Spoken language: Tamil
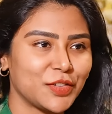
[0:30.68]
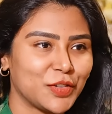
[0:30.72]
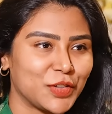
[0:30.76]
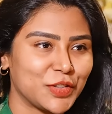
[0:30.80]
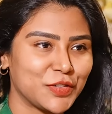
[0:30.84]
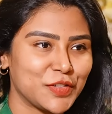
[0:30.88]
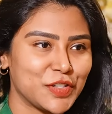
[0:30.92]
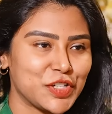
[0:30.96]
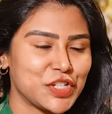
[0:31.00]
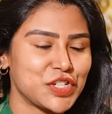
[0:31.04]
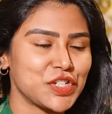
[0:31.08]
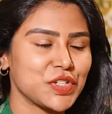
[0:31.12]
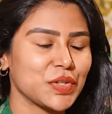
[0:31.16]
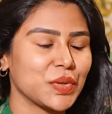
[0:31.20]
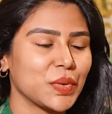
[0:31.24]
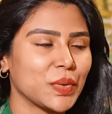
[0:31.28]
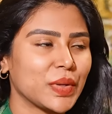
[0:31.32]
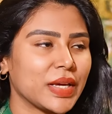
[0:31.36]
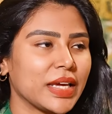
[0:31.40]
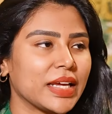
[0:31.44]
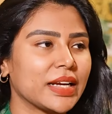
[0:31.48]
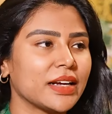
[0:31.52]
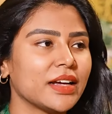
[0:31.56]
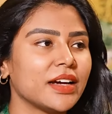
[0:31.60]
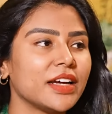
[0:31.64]
ஒரு விஷயம்
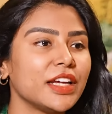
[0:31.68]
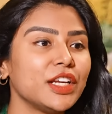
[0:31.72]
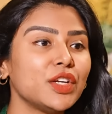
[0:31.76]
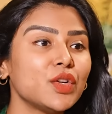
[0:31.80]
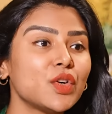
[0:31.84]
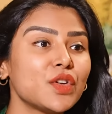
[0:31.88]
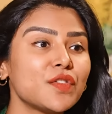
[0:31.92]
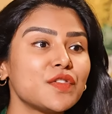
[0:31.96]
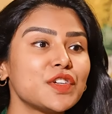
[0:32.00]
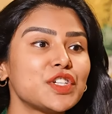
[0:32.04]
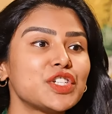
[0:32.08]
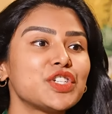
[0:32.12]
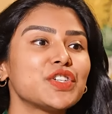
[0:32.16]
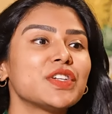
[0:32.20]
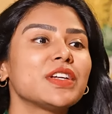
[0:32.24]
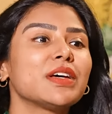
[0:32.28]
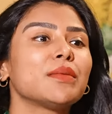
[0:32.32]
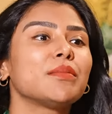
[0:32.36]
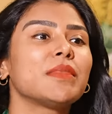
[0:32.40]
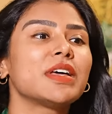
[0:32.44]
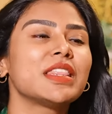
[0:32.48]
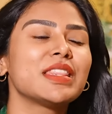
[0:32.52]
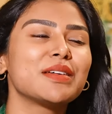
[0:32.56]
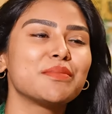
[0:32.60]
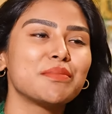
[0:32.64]
ஓகேங்களா இன்னொரு விஷயம்
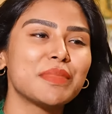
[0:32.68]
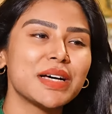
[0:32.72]
நம்ம அந்த